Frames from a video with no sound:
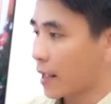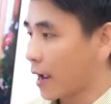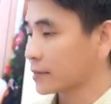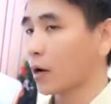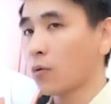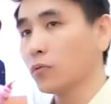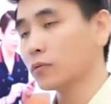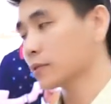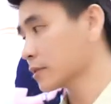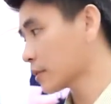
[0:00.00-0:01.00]
da sấu
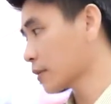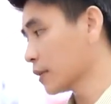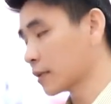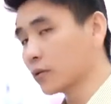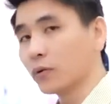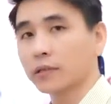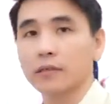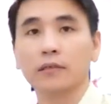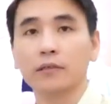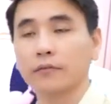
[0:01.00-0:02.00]
được nuôi
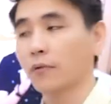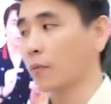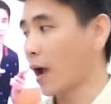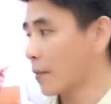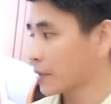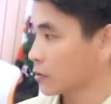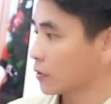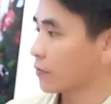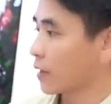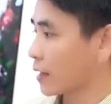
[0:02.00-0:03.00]
từ vùng
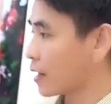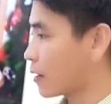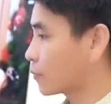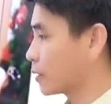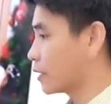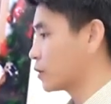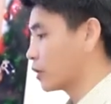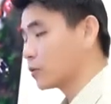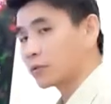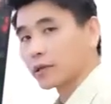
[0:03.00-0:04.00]
Amazon và các công ty
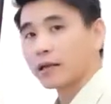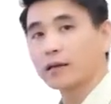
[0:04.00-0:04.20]
chuyên thuộc da